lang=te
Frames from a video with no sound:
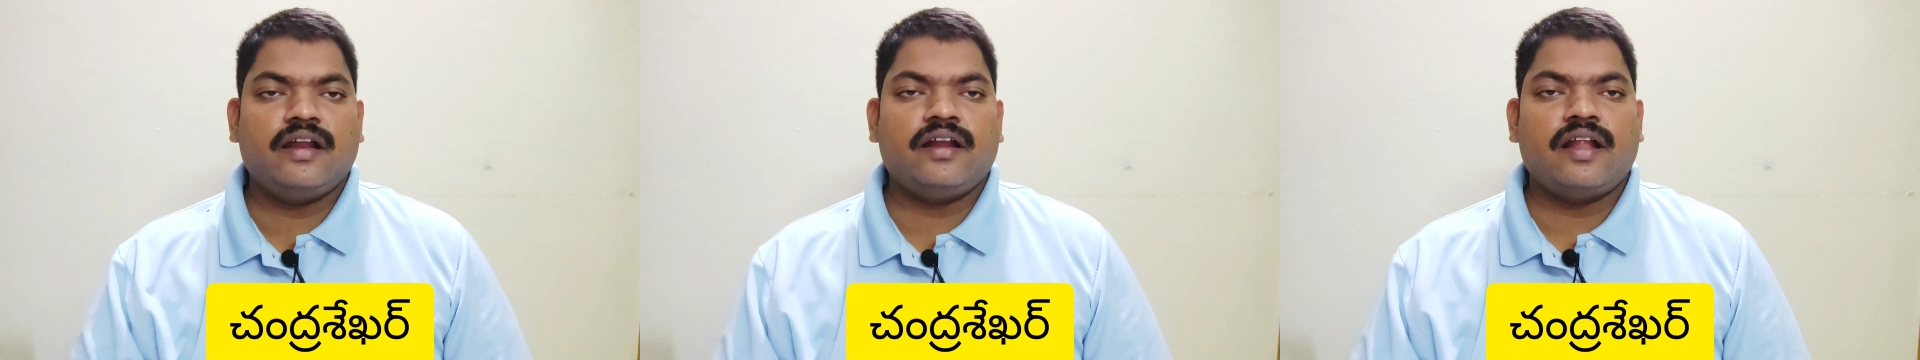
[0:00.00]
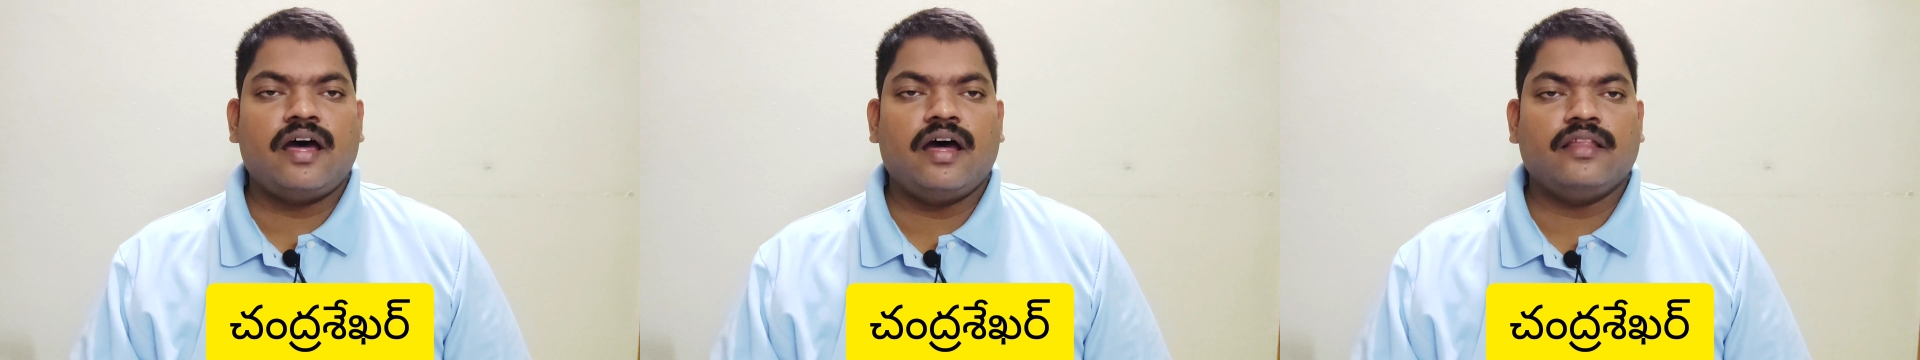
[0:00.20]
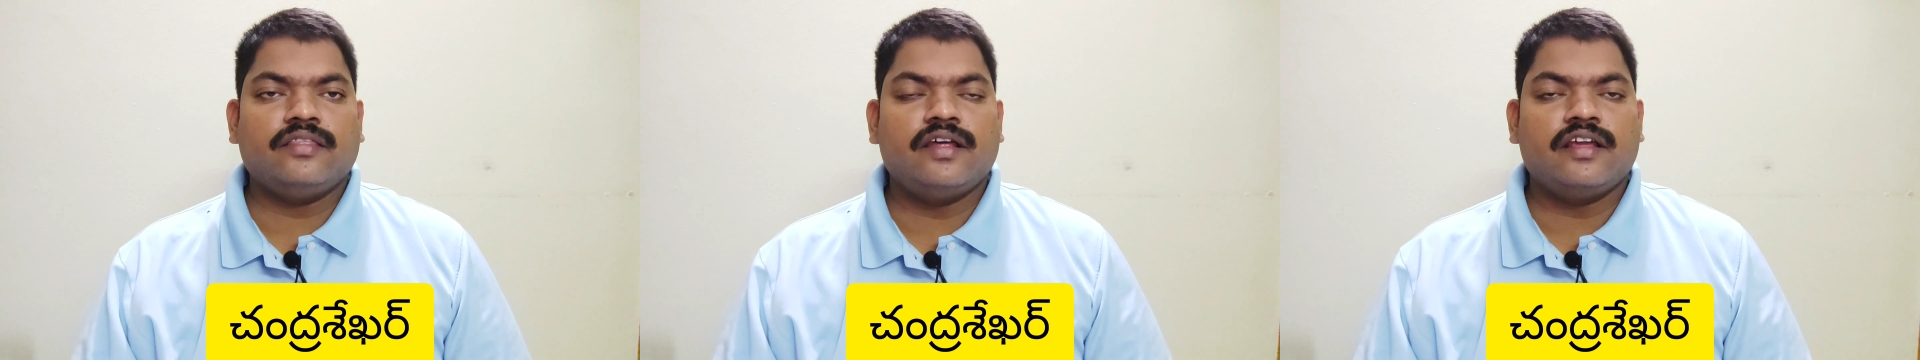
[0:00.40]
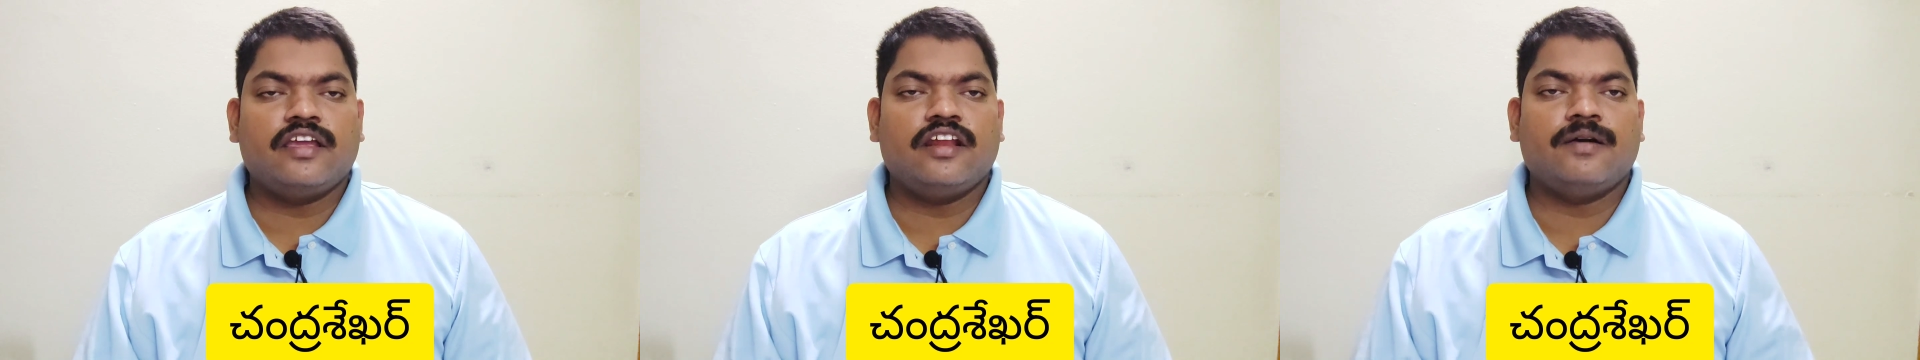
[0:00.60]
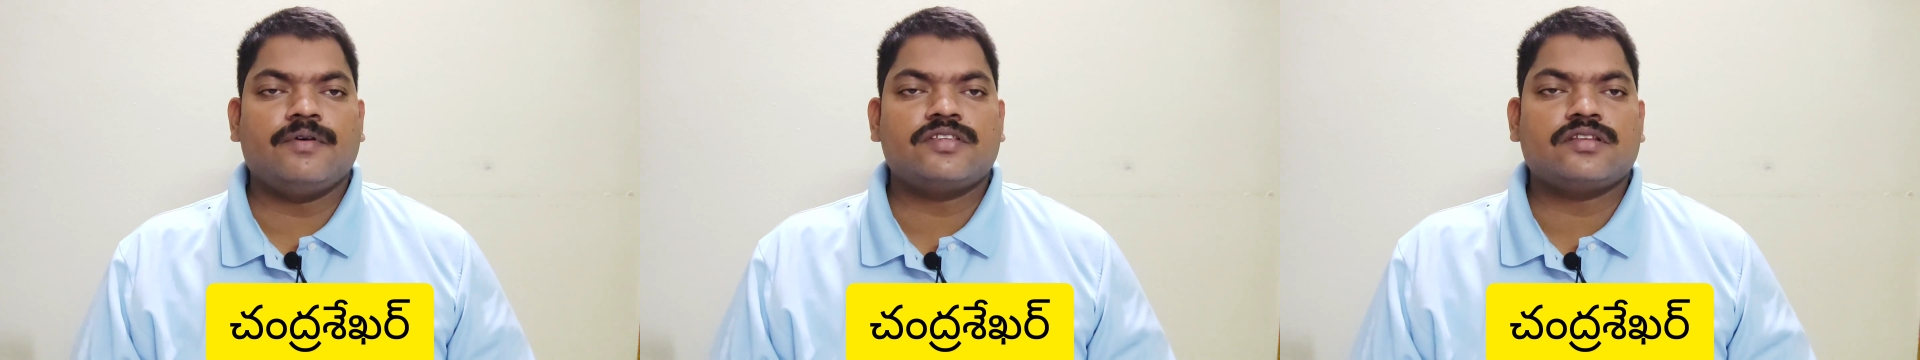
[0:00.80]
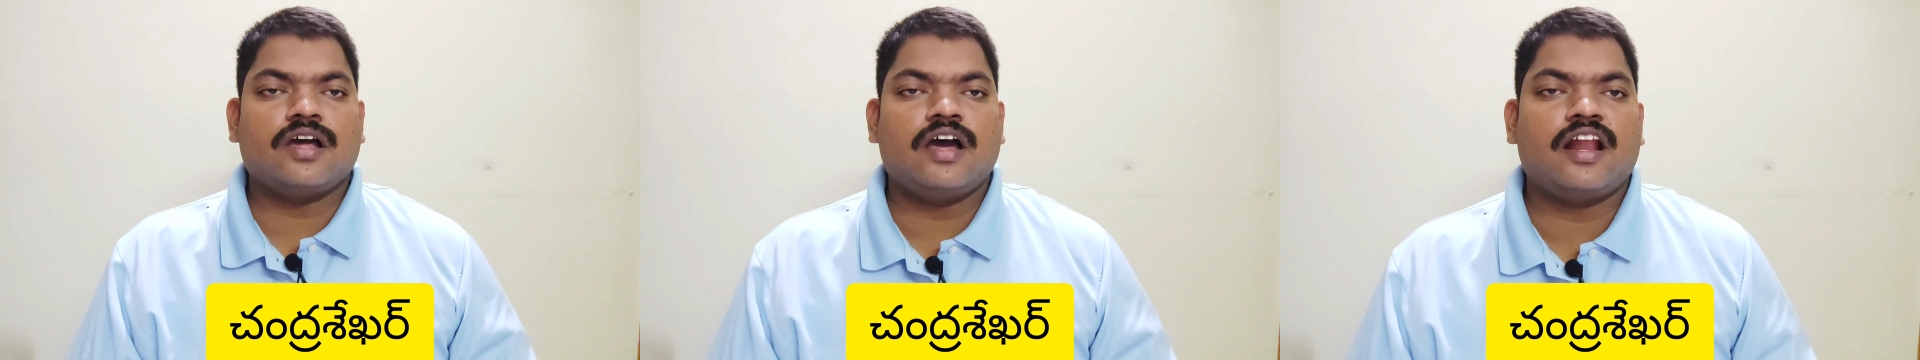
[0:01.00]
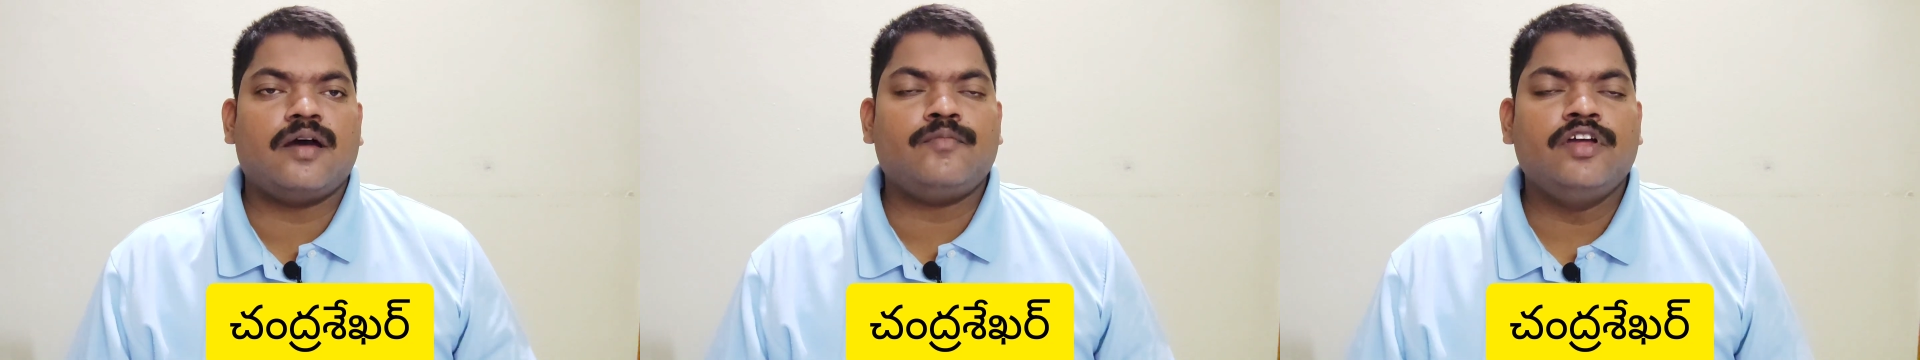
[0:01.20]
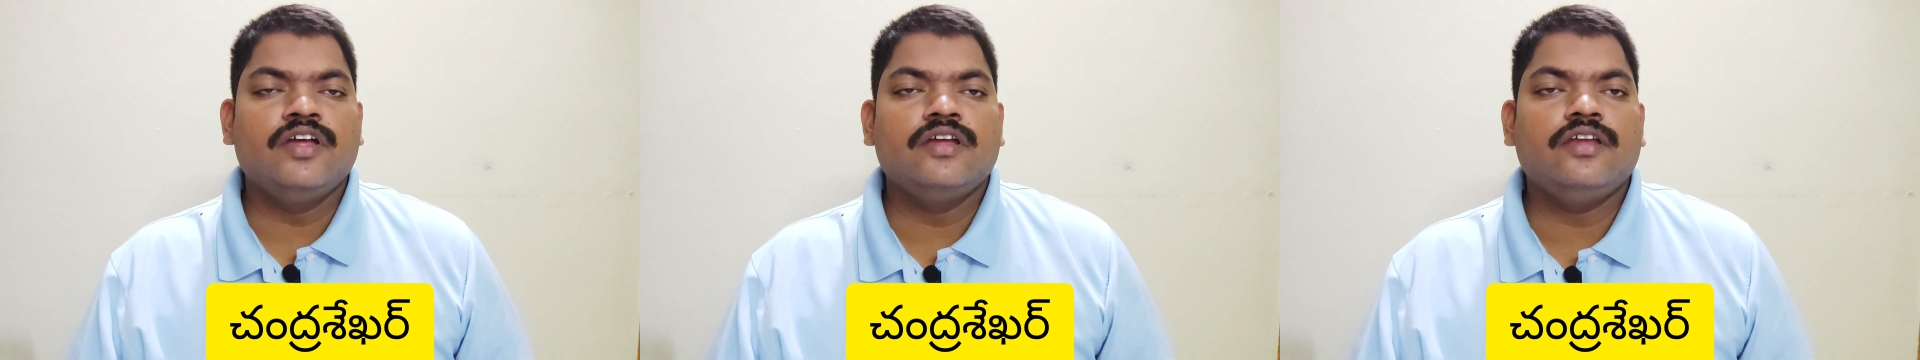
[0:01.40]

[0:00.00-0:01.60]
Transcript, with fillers: అన్న అందరికీ నమస్కారం